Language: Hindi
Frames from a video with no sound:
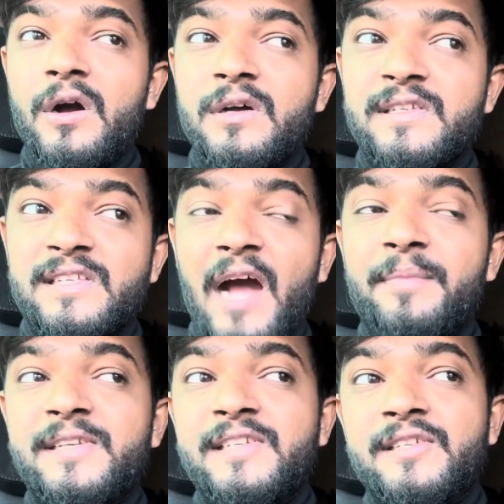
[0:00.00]

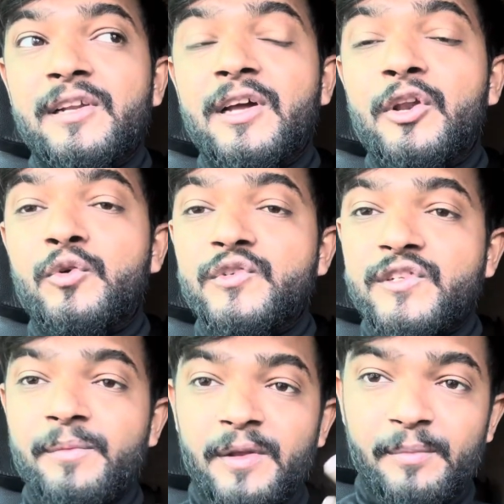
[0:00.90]
सामने से सरकार को
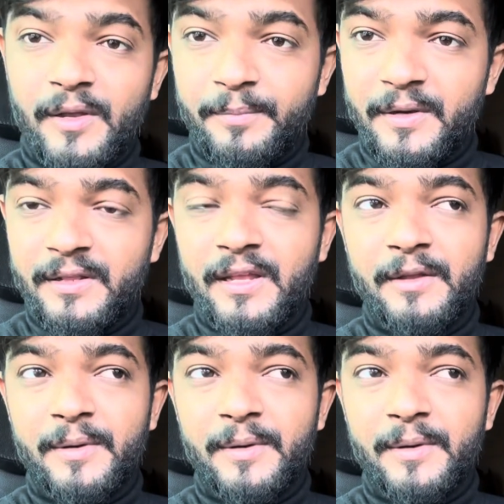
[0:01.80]
ज़मीन भी अपनी देनी